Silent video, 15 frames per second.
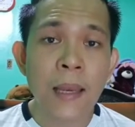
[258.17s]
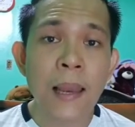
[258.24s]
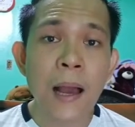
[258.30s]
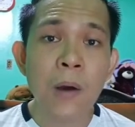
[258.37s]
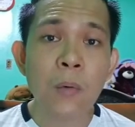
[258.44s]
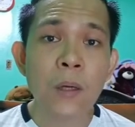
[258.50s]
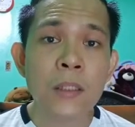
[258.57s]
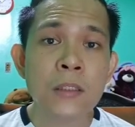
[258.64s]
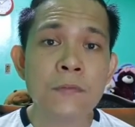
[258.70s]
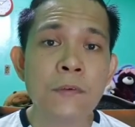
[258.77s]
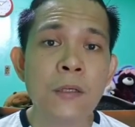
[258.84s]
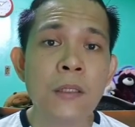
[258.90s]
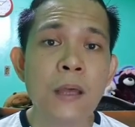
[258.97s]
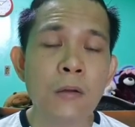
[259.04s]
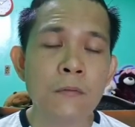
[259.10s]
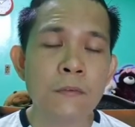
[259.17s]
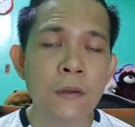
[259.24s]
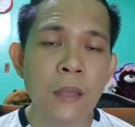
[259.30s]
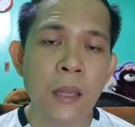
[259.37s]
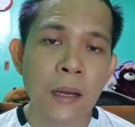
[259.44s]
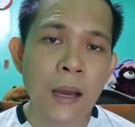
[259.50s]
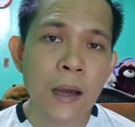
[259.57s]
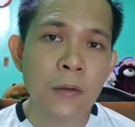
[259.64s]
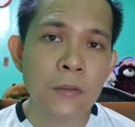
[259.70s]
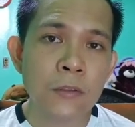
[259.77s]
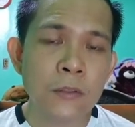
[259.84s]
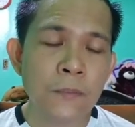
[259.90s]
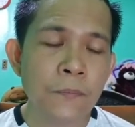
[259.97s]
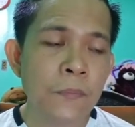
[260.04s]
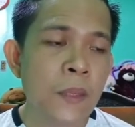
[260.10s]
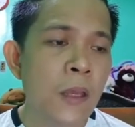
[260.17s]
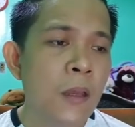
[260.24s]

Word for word: allowance for doubtful accounts.